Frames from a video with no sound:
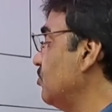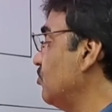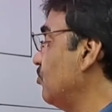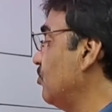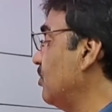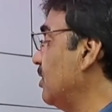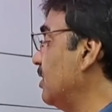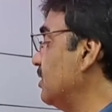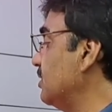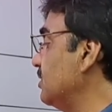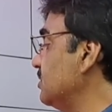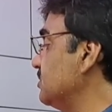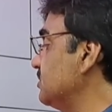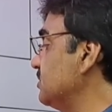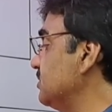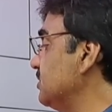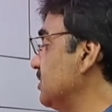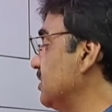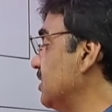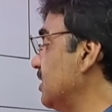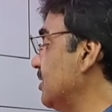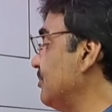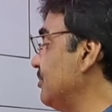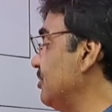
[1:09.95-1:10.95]
वन
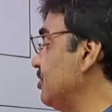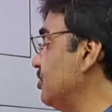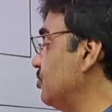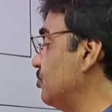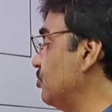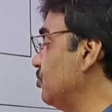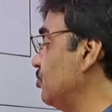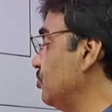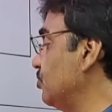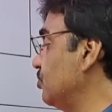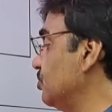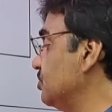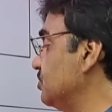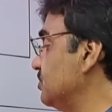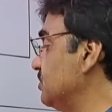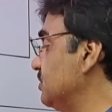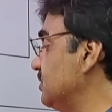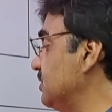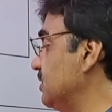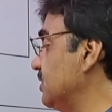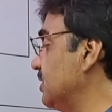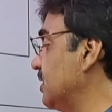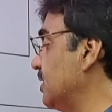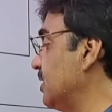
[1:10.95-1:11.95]
सी के बी टू
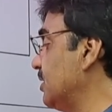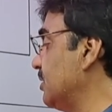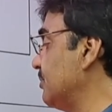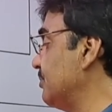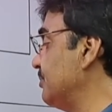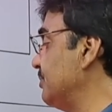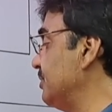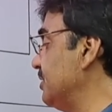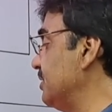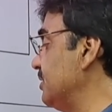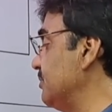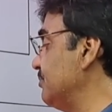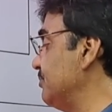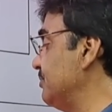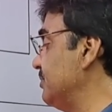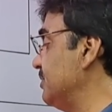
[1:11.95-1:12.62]
सी के बी